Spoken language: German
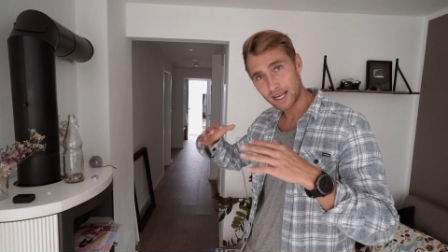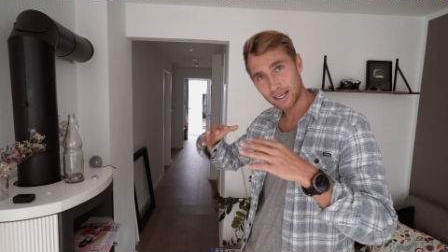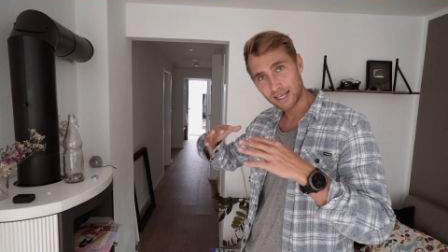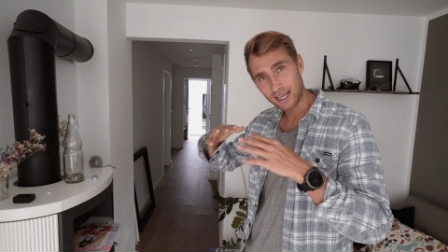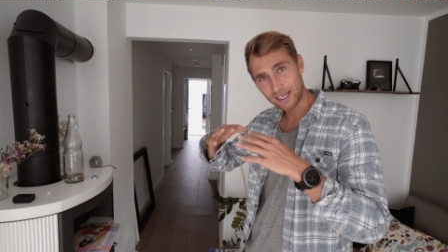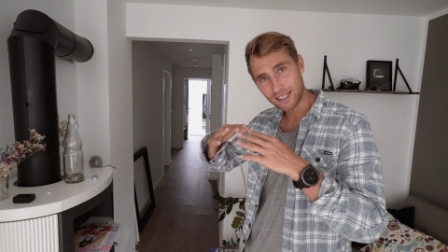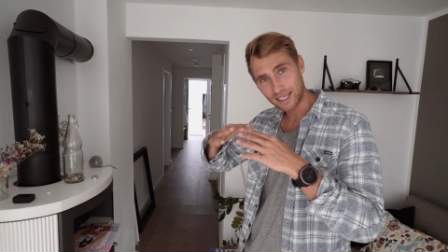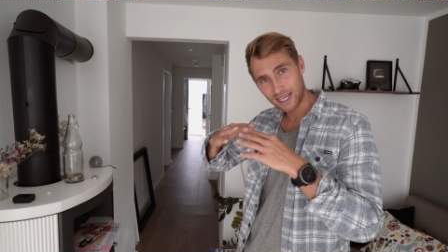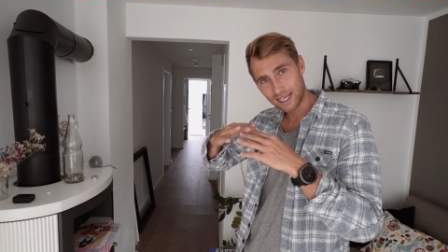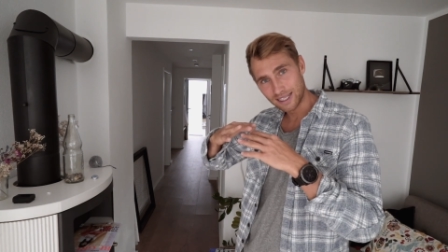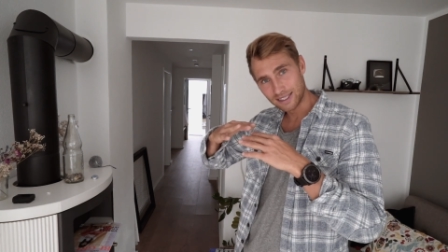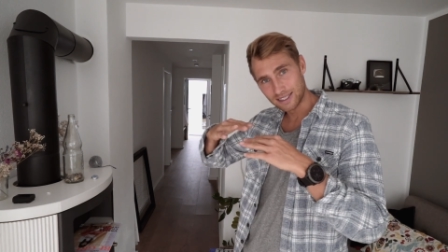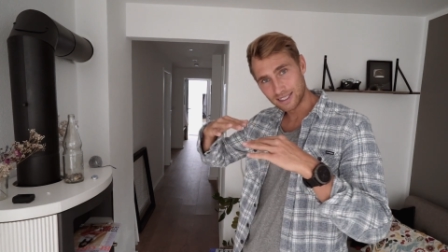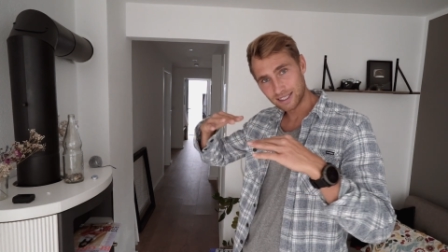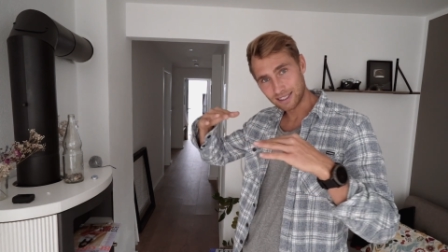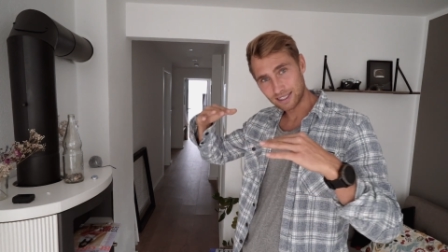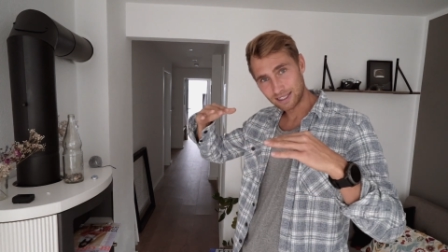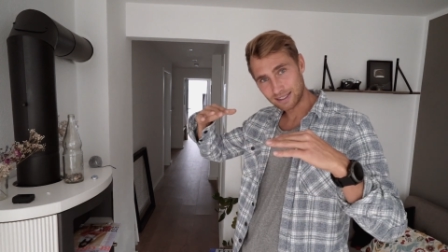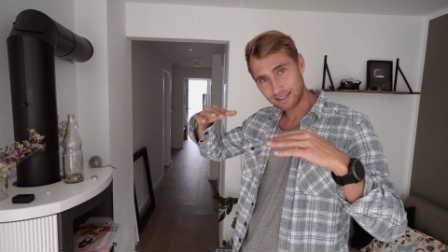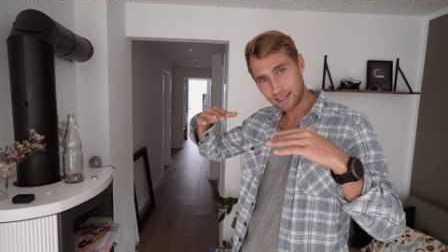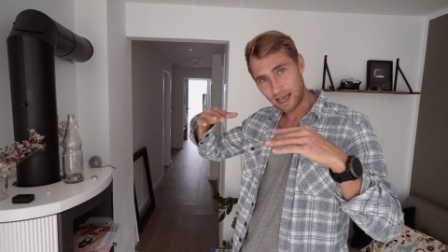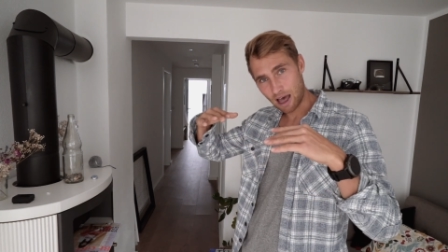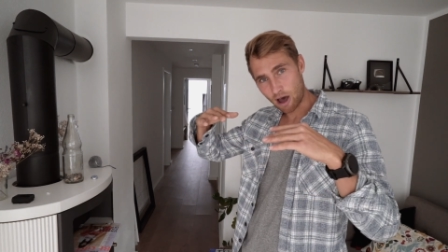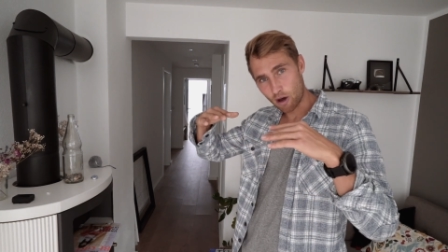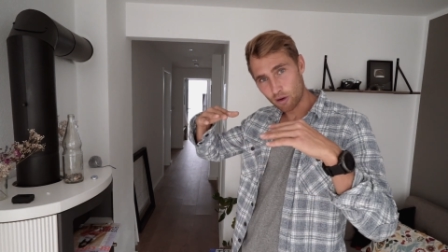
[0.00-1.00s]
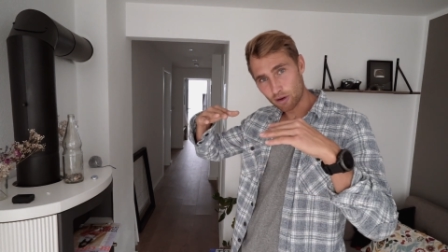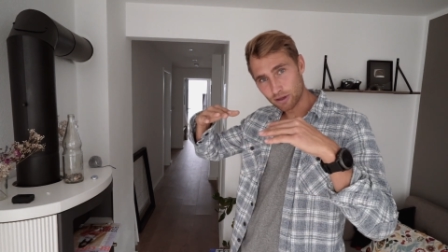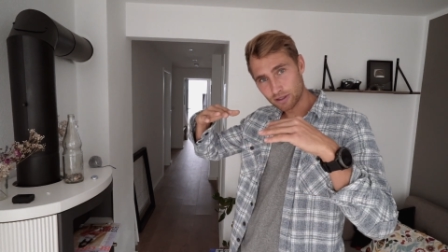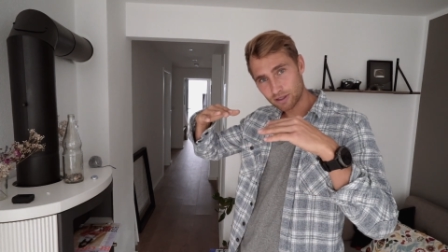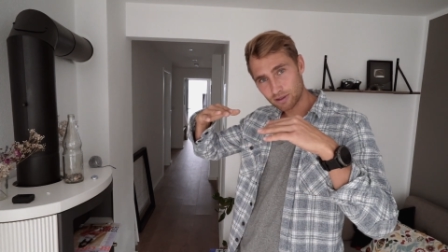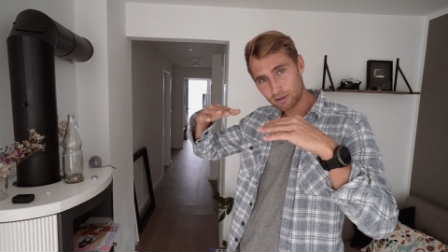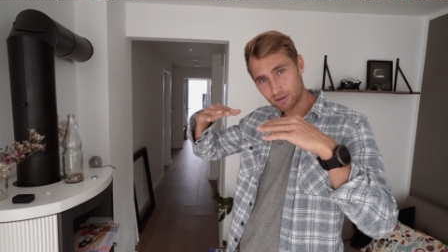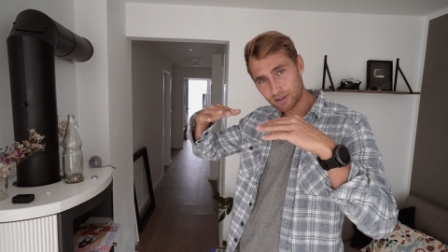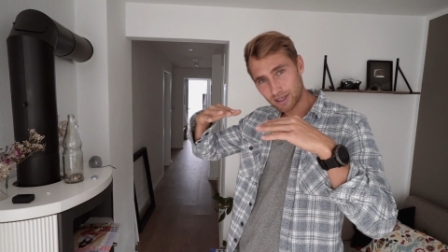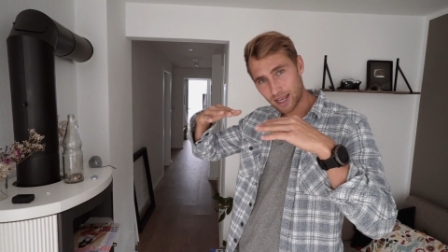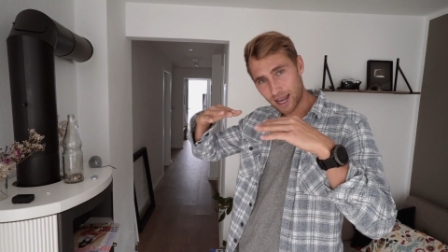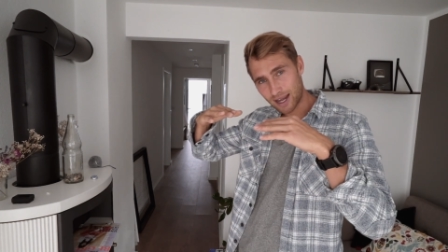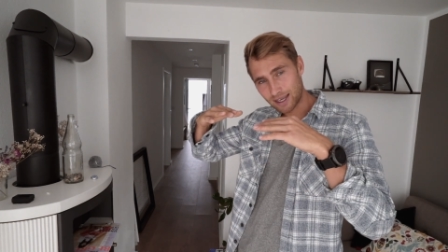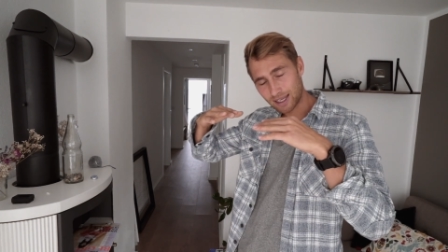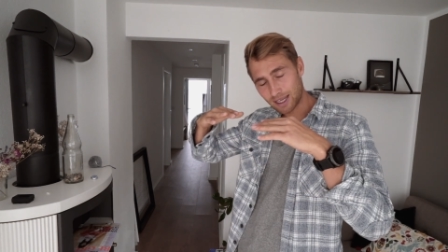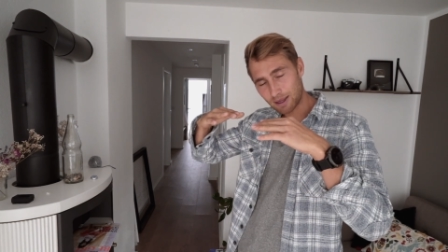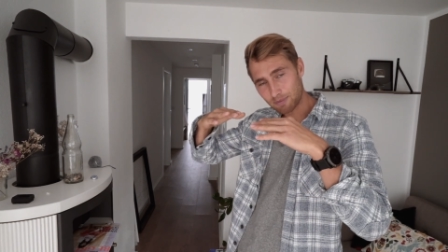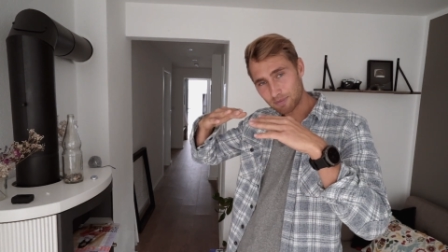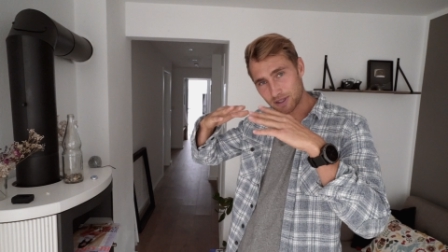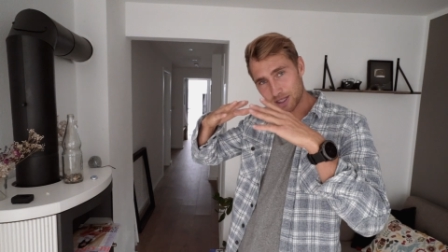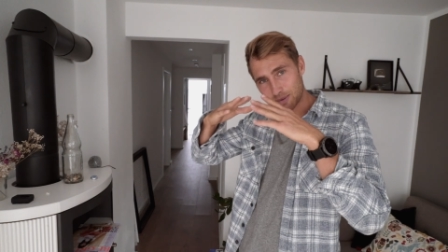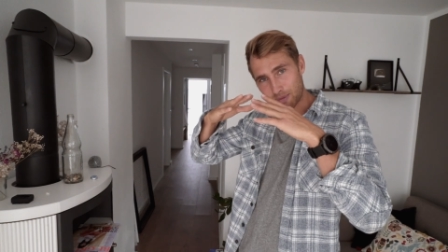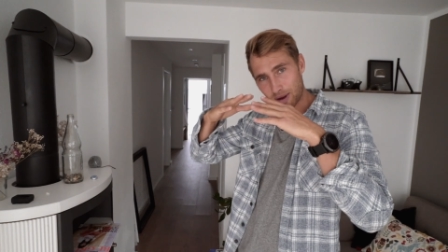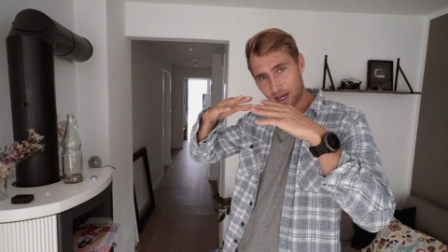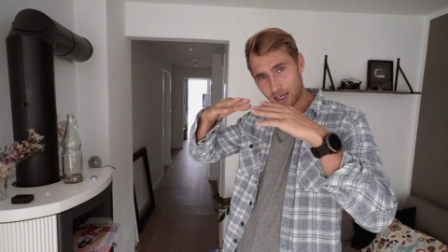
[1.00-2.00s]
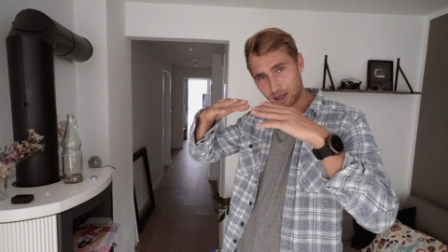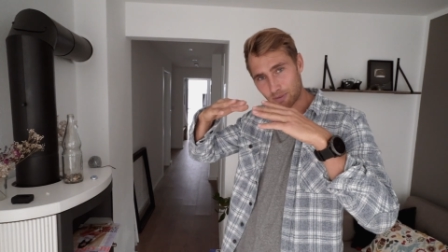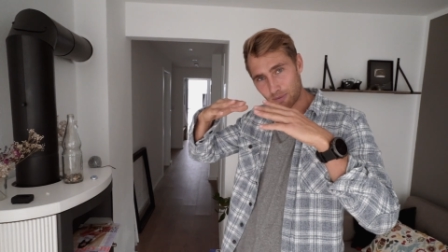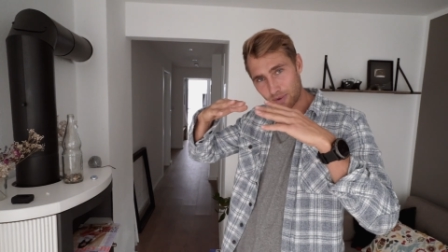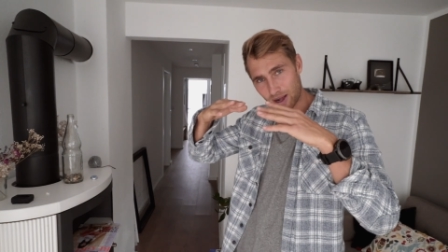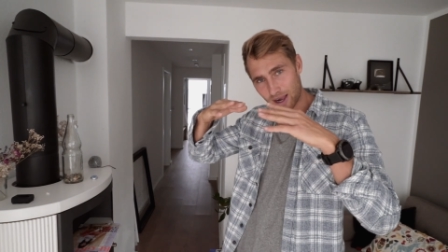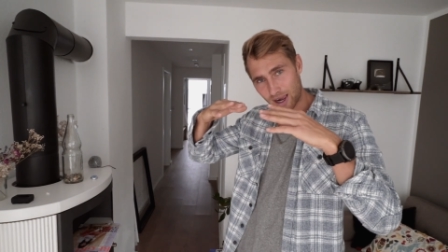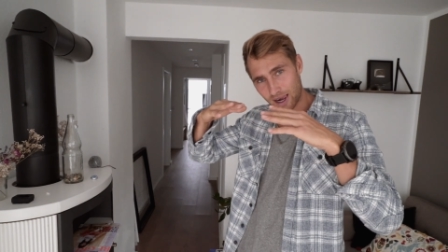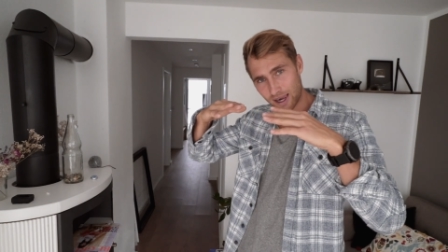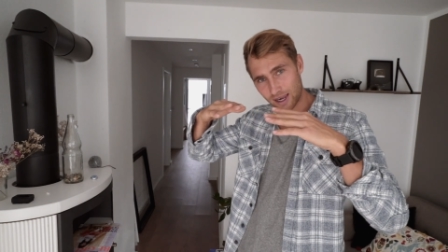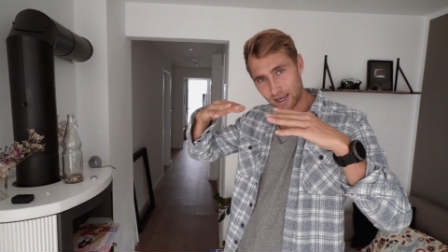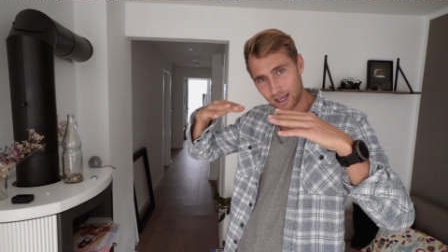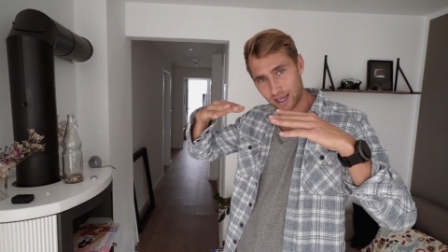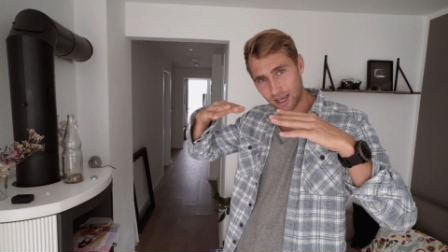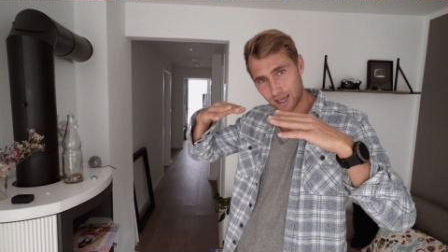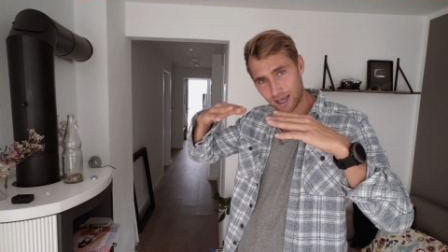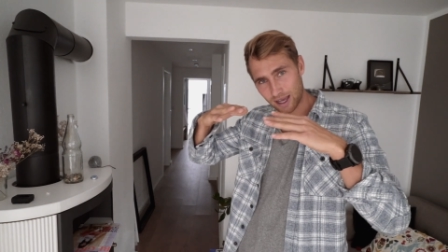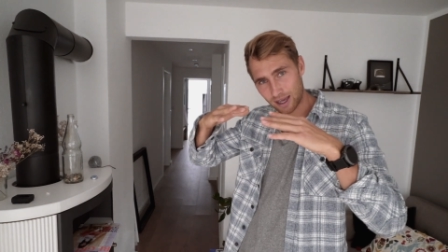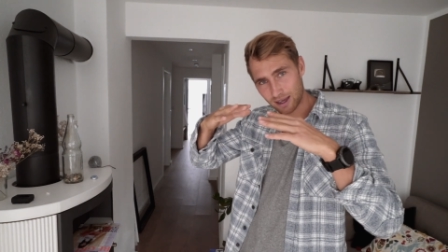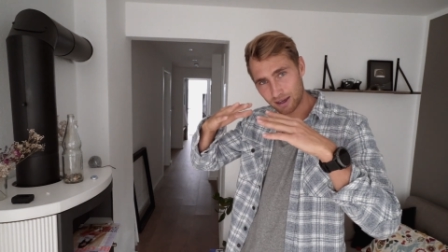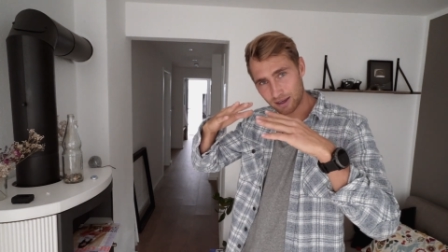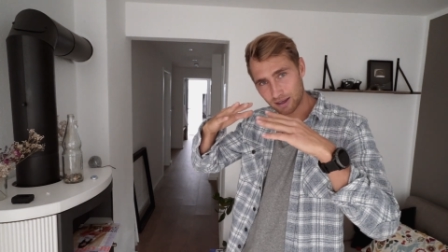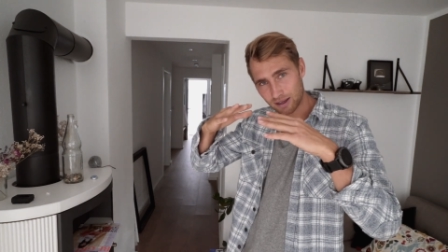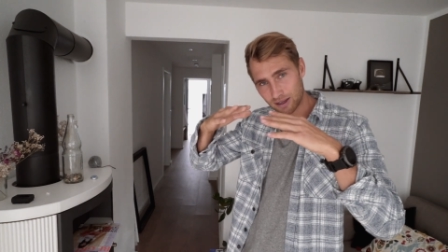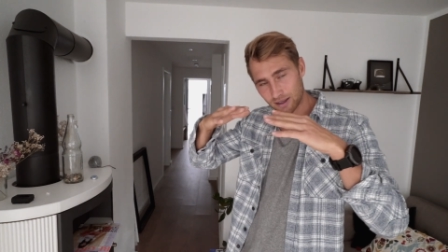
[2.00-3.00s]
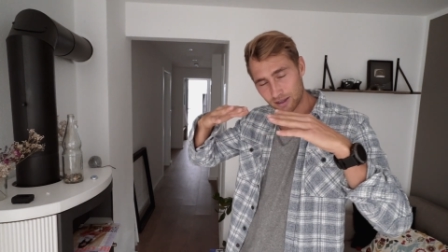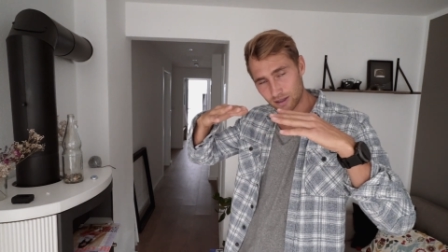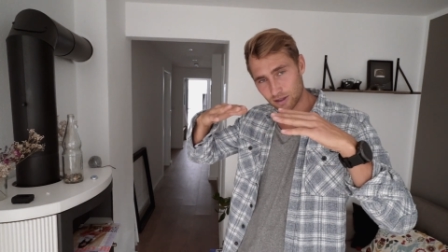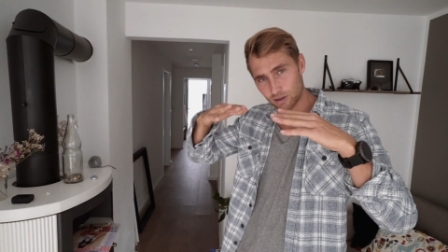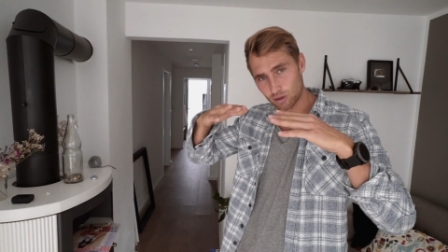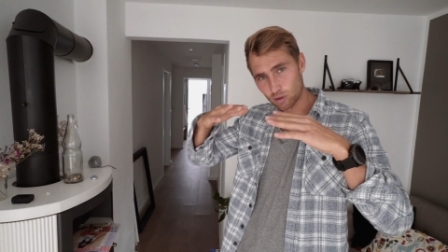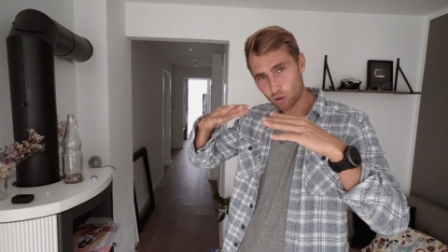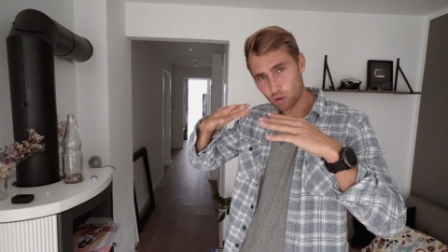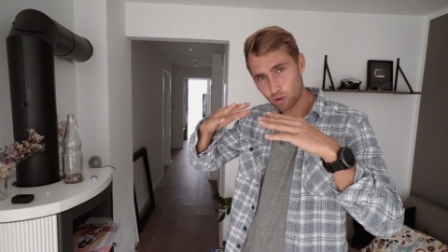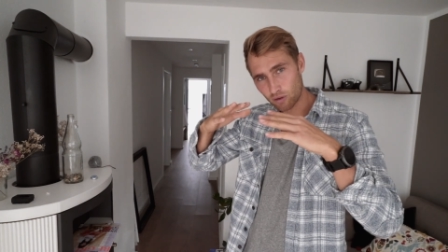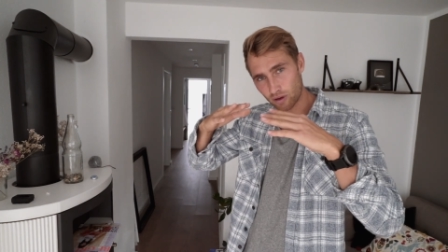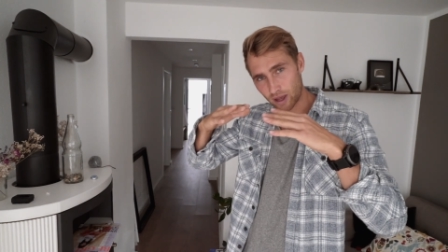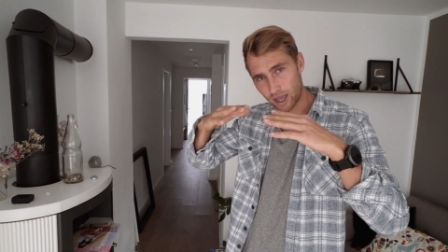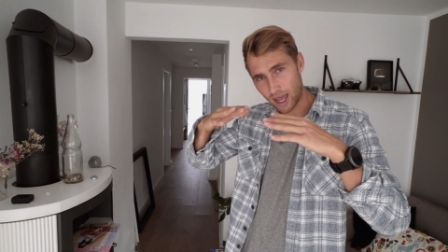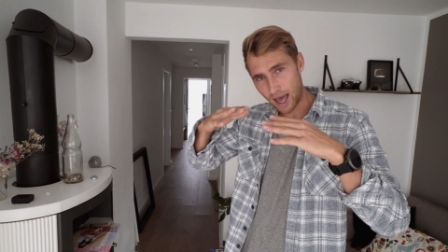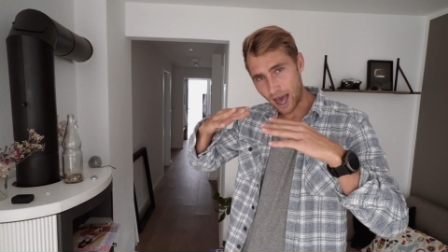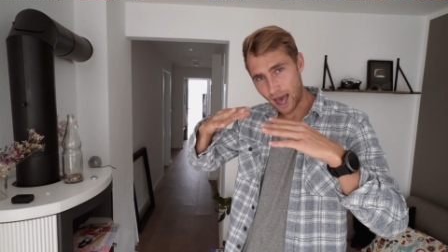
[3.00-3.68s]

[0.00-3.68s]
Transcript: halt, dann dehnt sich das aus und dann gibt es manchmal äh, so